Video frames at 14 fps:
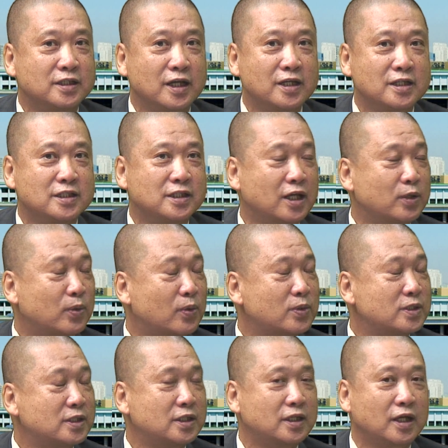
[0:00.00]
这些东
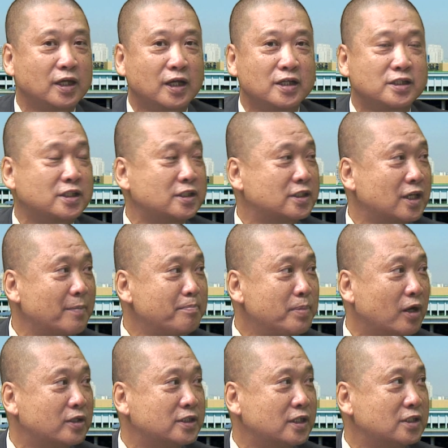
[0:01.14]
西的一个时间
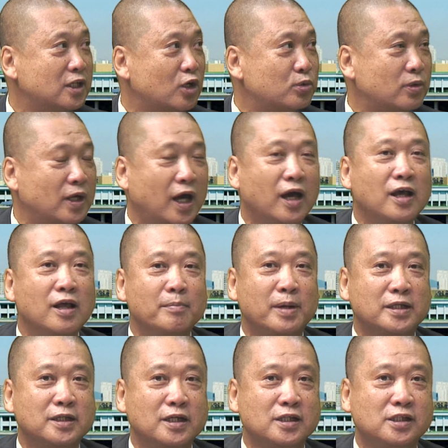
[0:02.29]
表先交出来，
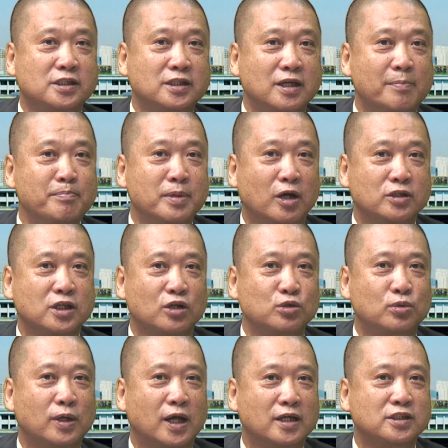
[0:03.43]
把这些时间表交
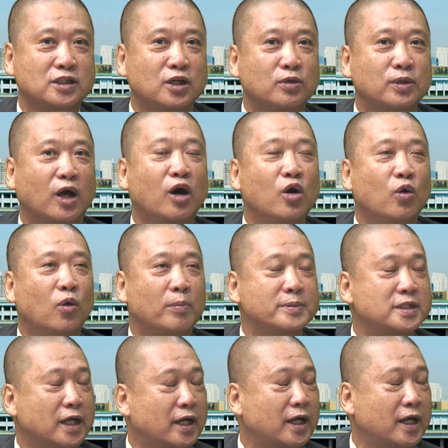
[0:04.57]
出来之后呢，我们
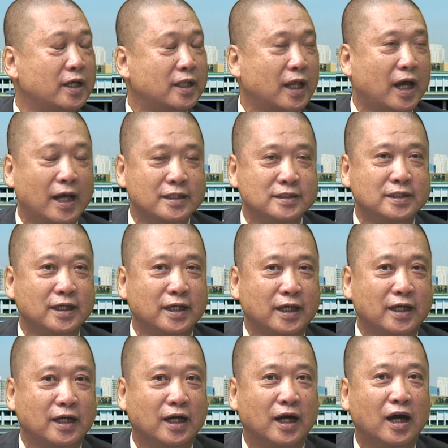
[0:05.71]
才可以谈这
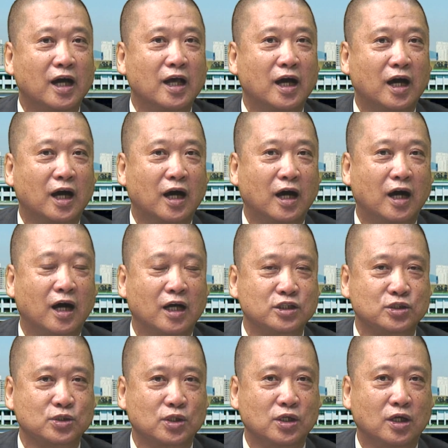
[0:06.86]
个
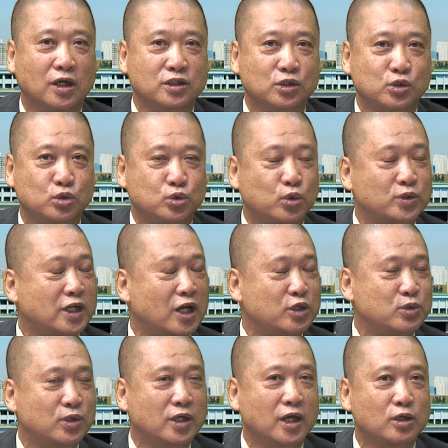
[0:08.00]
就是中战
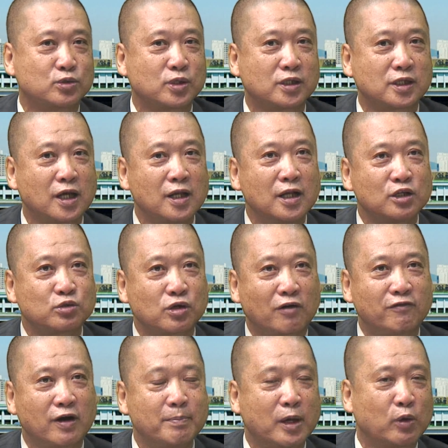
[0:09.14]
宣言。所以双
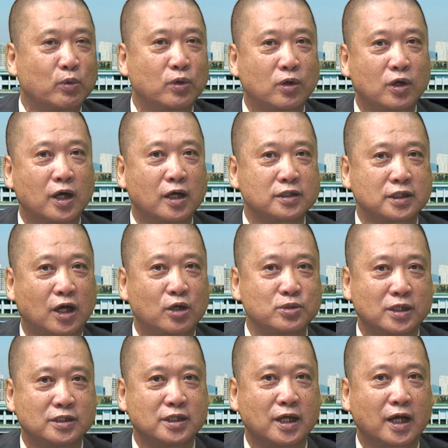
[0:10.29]
方美国和朝
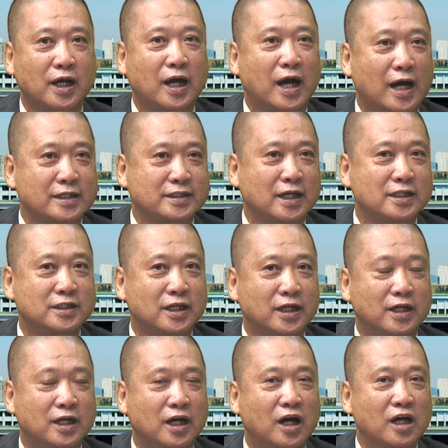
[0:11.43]
鲜现在卡在这
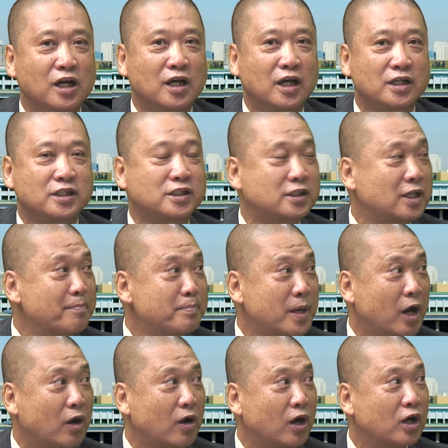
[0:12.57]
个时间
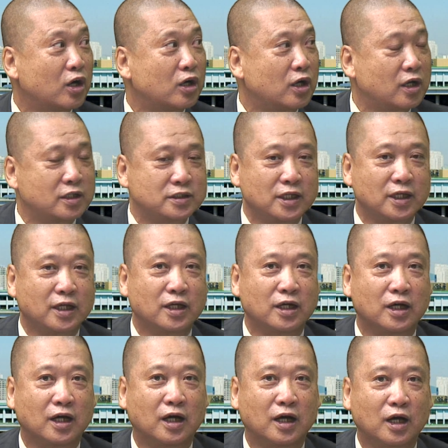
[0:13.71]
表和这
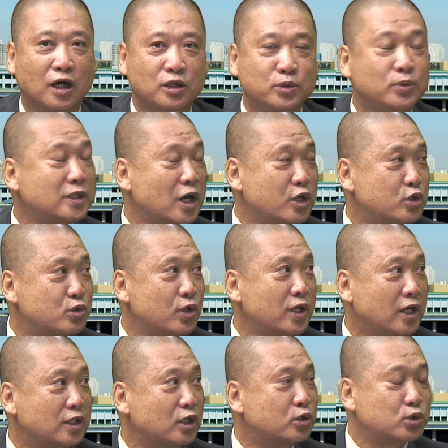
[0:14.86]
个中战宣
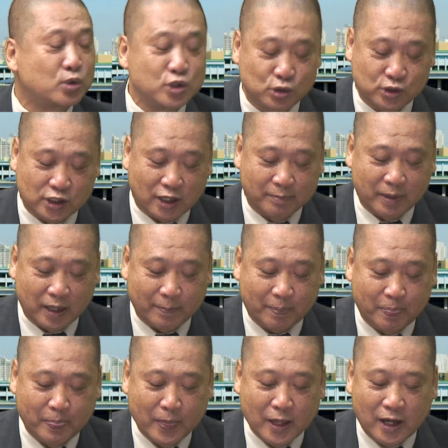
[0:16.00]
言的顺序上面。